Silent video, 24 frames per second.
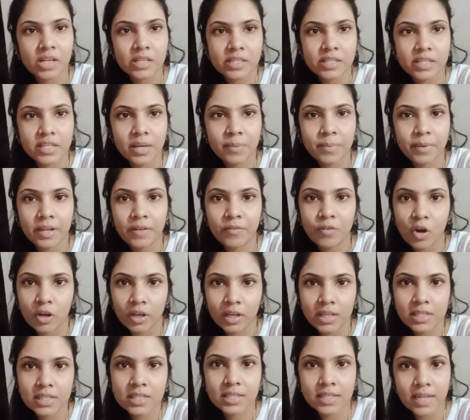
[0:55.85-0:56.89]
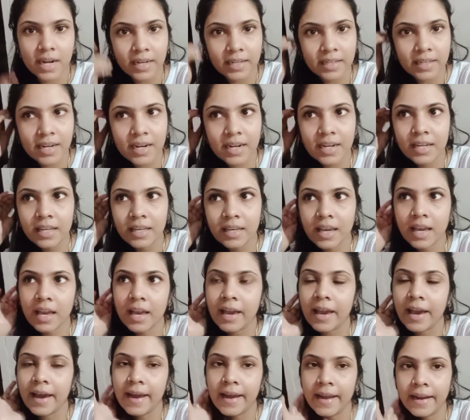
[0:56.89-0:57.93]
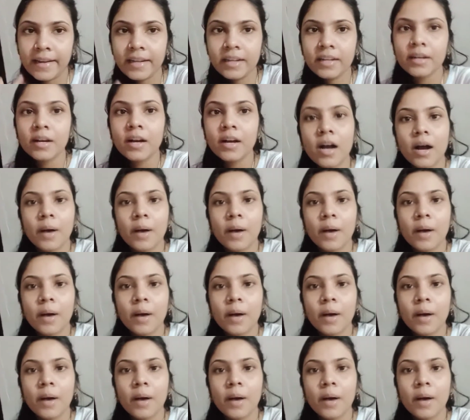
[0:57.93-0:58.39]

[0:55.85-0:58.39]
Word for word: इसलिए मैंने ब्लॉगिंग स्टार्ट कर ली है एंड